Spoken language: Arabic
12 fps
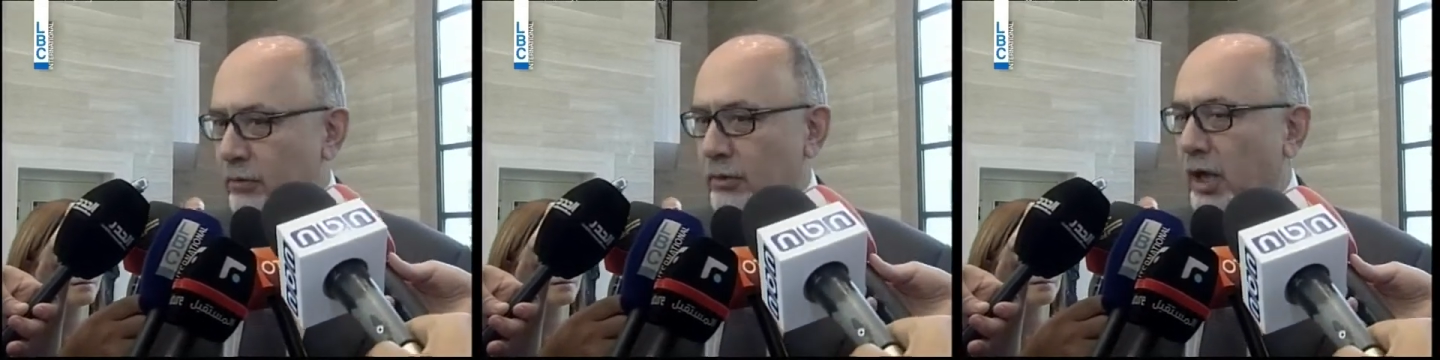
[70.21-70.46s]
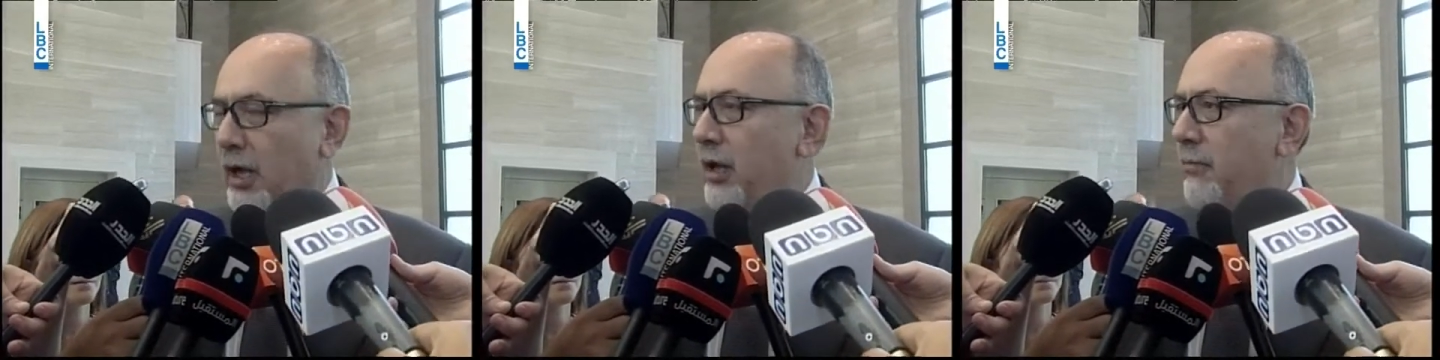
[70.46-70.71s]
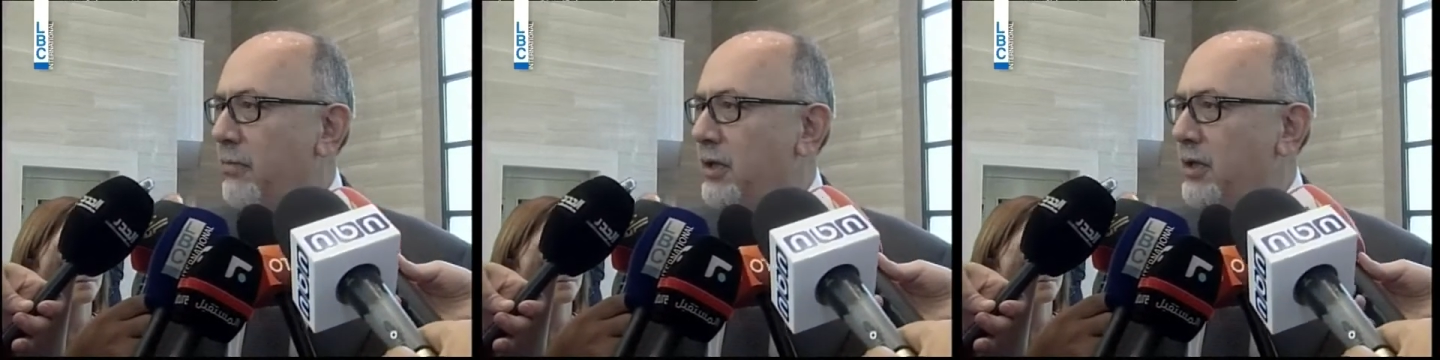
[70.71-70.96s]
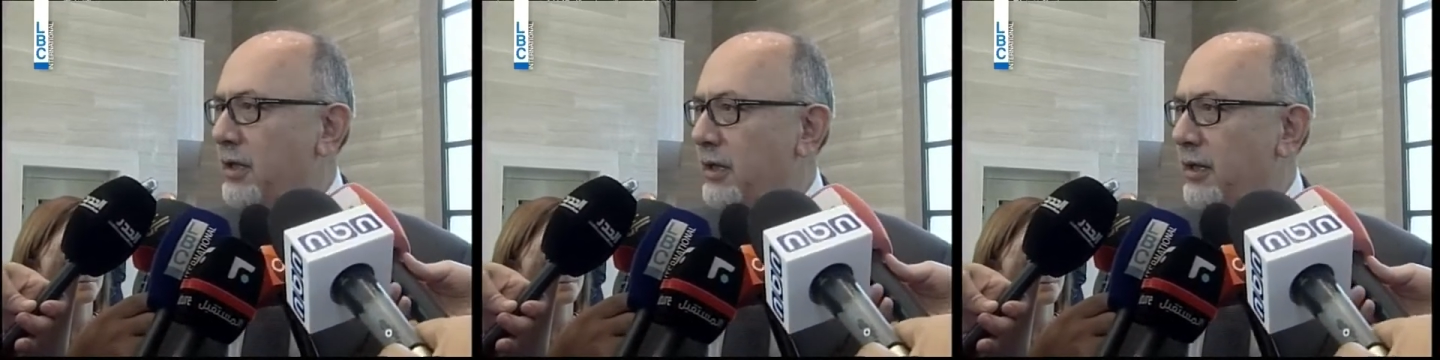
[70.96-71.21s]
وثاني
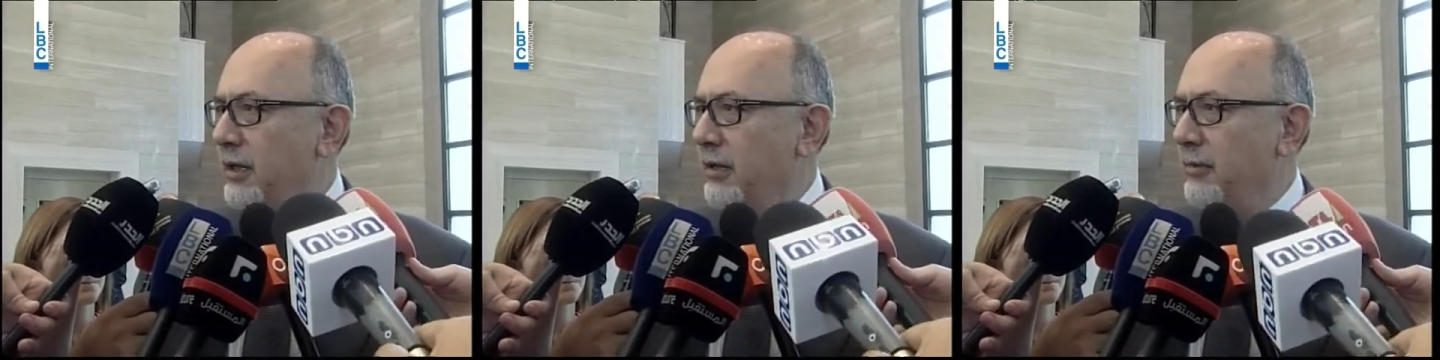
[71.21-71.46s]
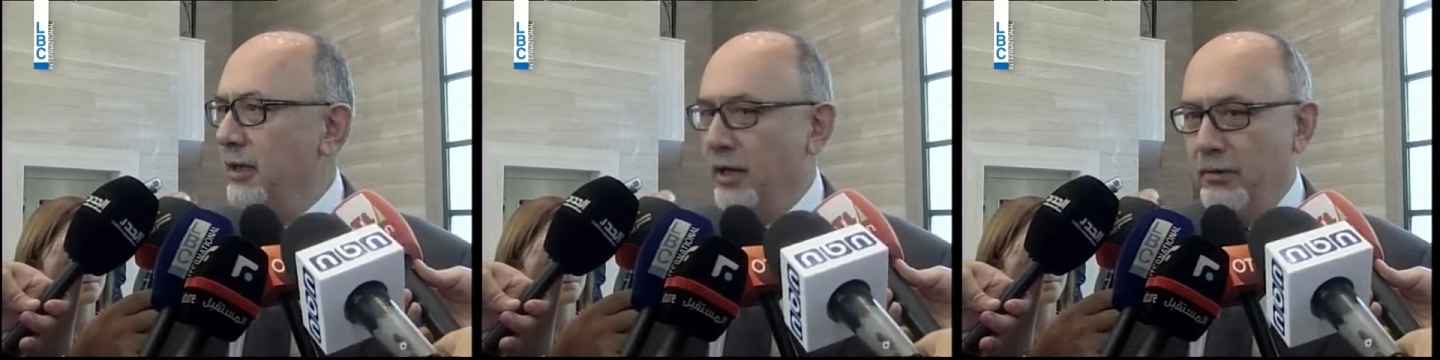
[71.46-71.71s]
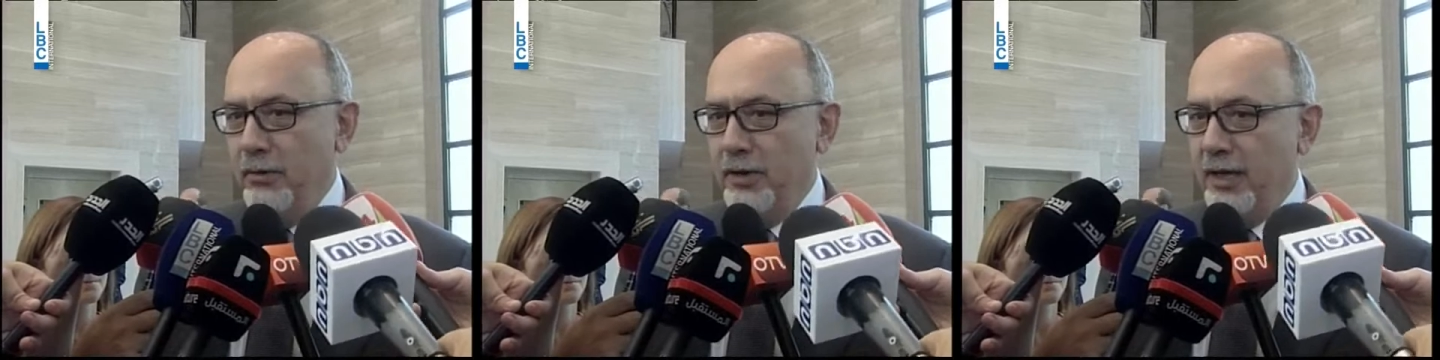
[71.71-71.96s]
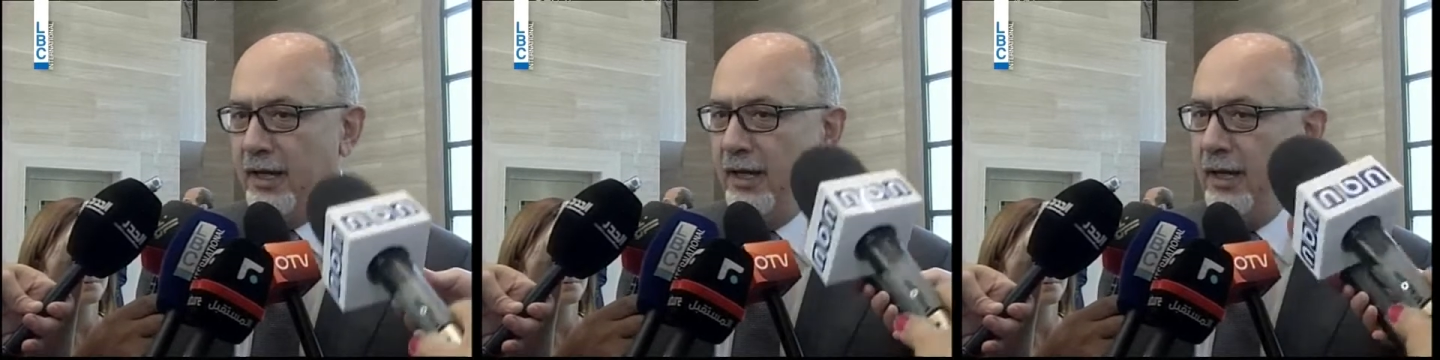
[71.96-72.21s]
مجلس النيابي لانه
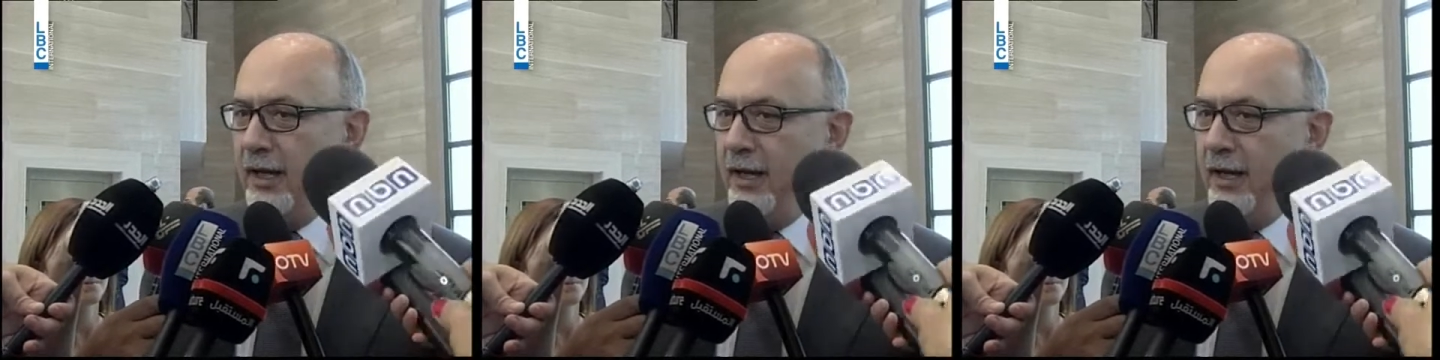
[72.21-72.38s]
اذا